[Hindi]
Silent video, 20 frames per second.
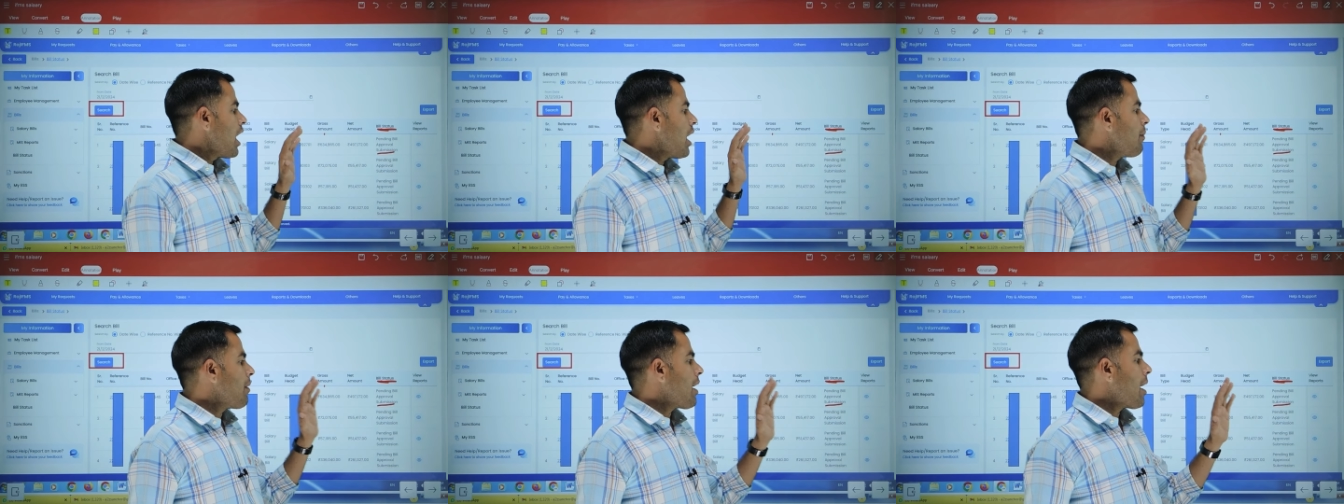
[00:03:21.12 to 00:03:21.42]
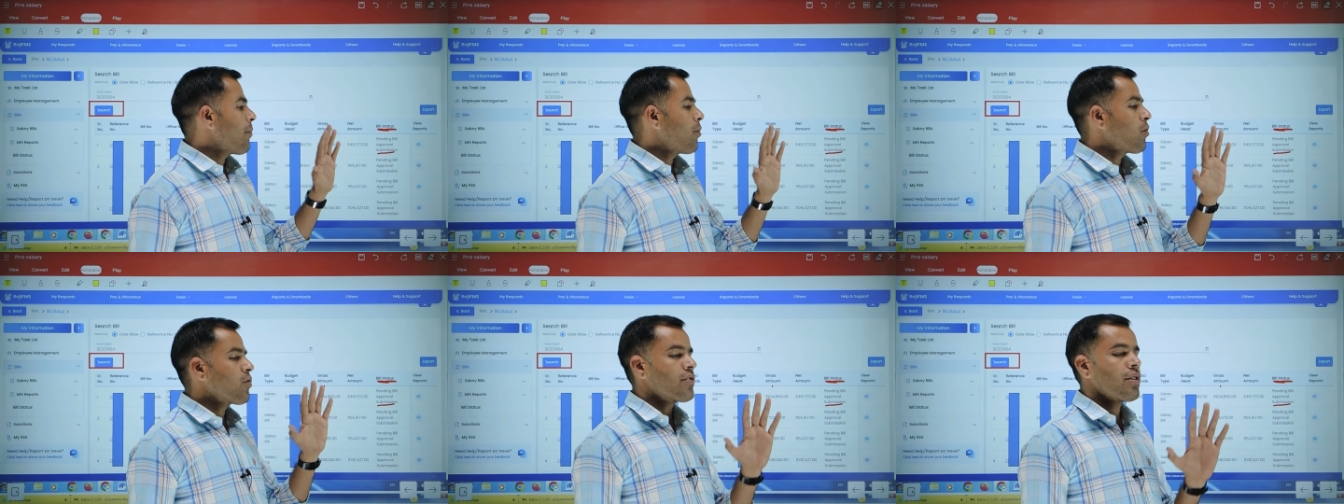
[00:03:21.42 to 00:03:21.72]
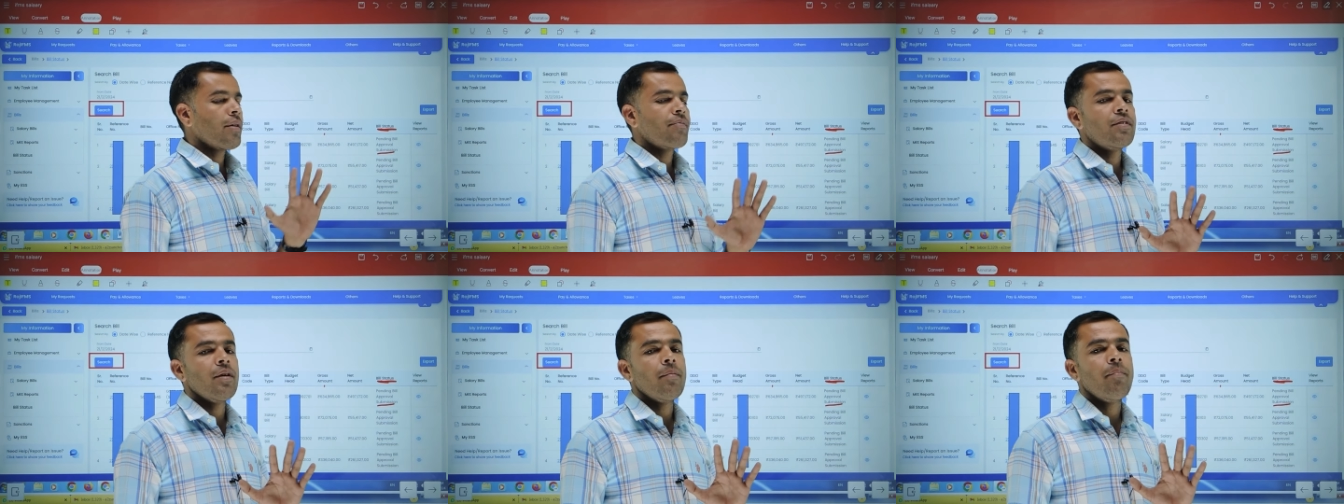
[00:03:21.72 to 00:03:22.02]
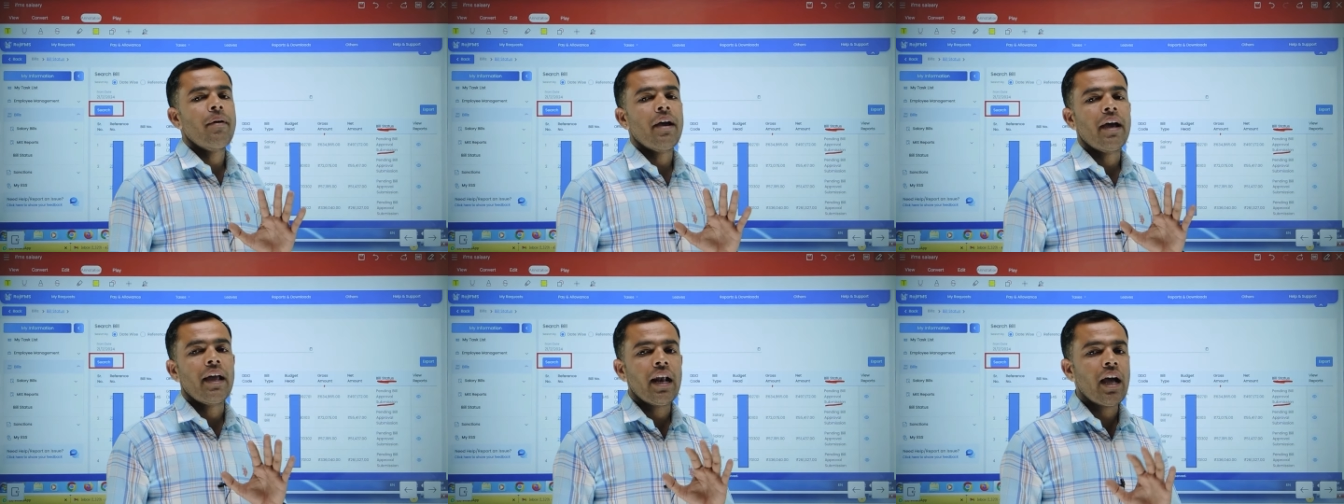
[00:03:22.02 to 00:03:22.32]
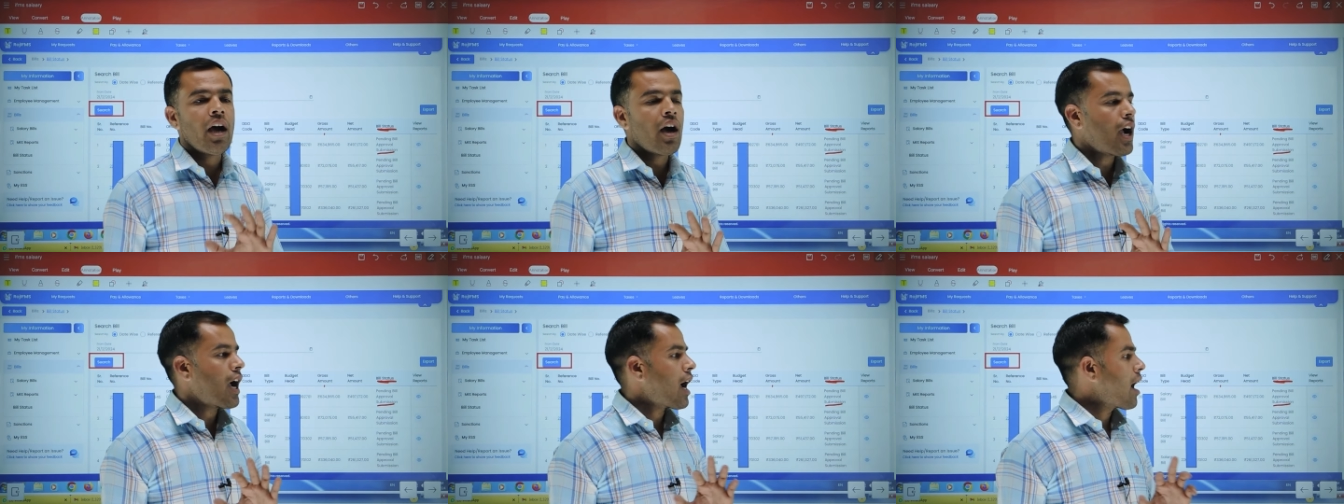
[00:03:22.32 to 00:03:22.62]
अब आपको सबसे
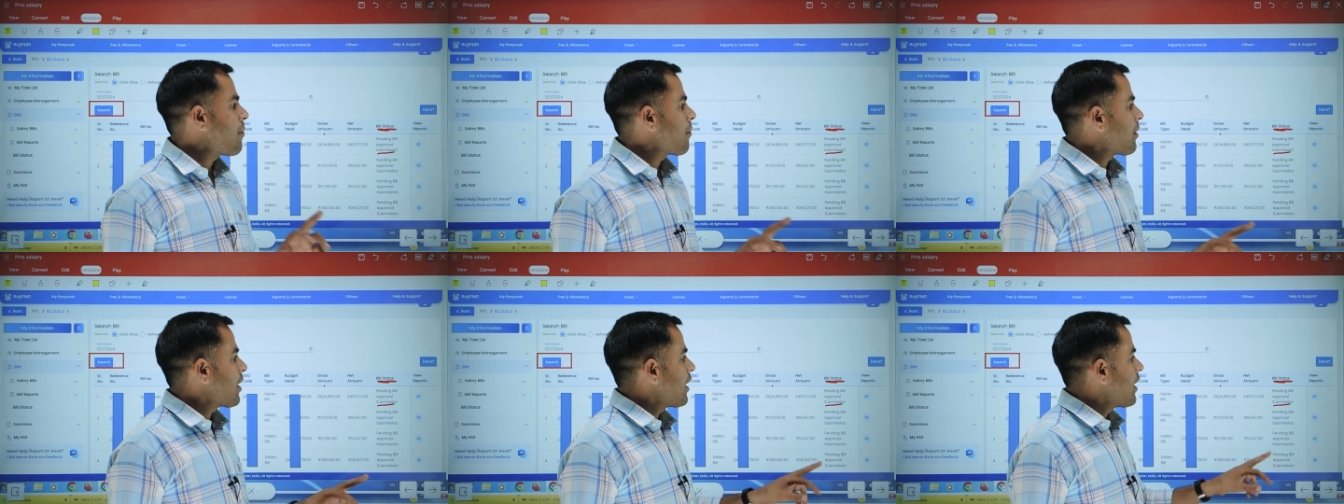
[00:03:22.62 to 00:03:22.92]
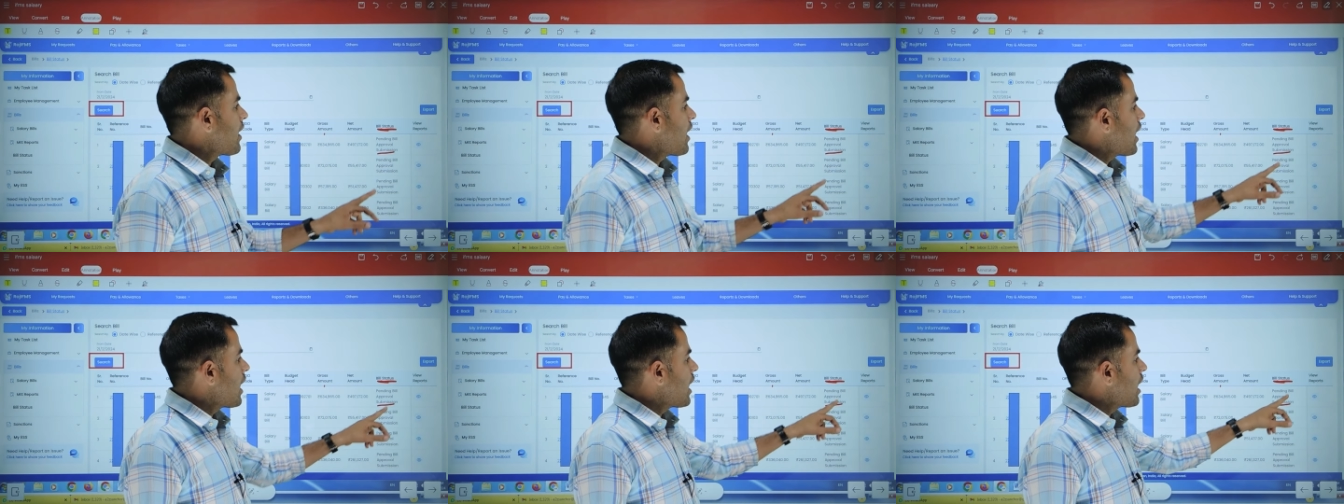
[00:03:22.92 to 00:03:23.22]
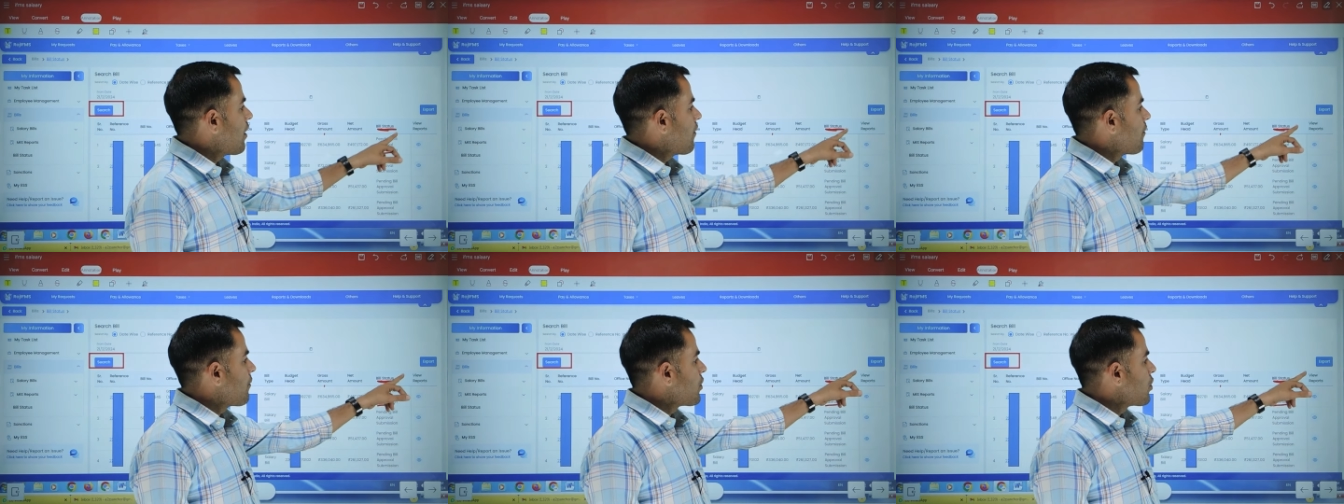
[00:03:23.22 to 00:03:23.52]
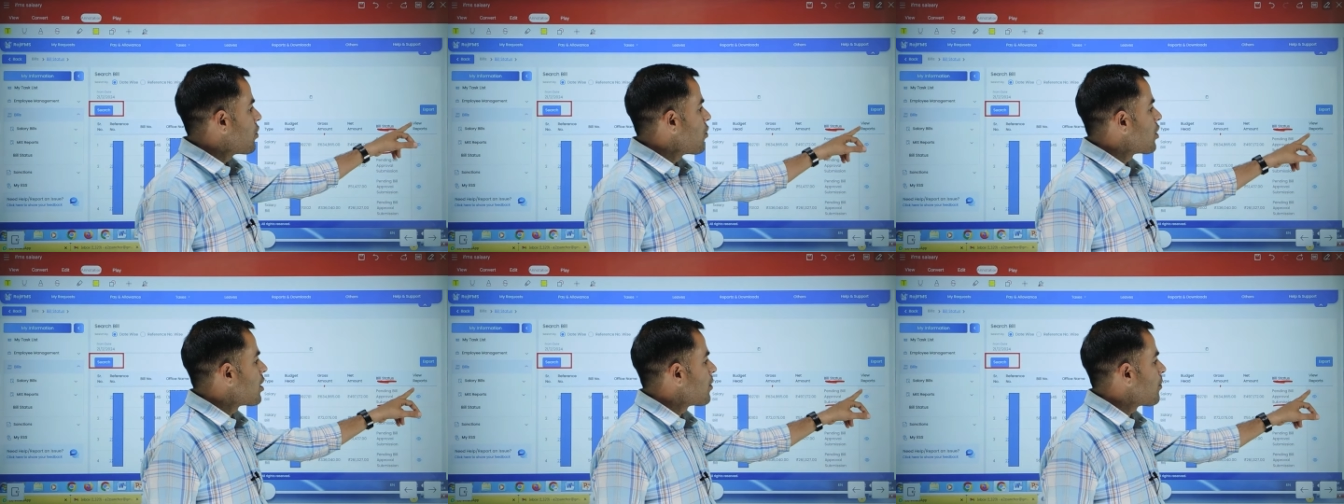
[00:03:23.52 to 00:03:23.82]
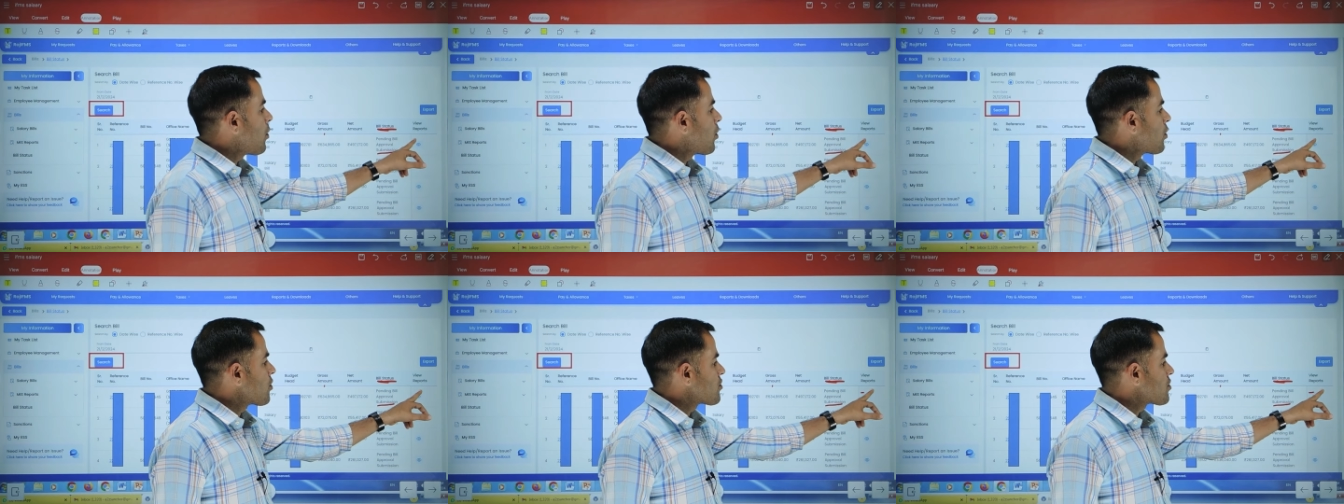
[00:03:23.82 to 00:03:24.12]
पहला काम करना है व्यू
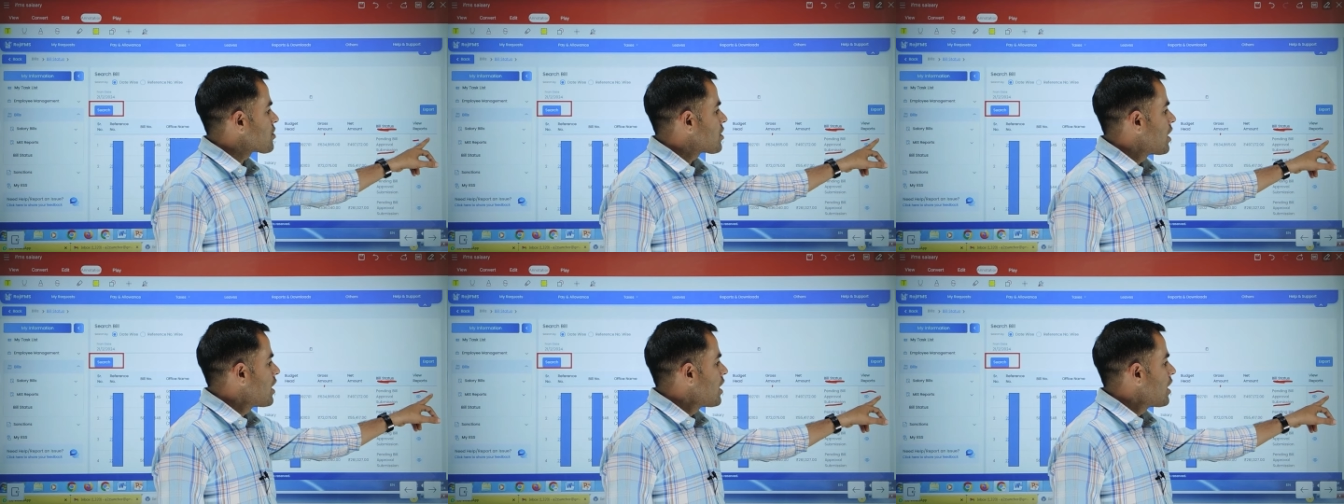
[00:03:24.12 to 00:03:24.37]
रिपोर्ट्स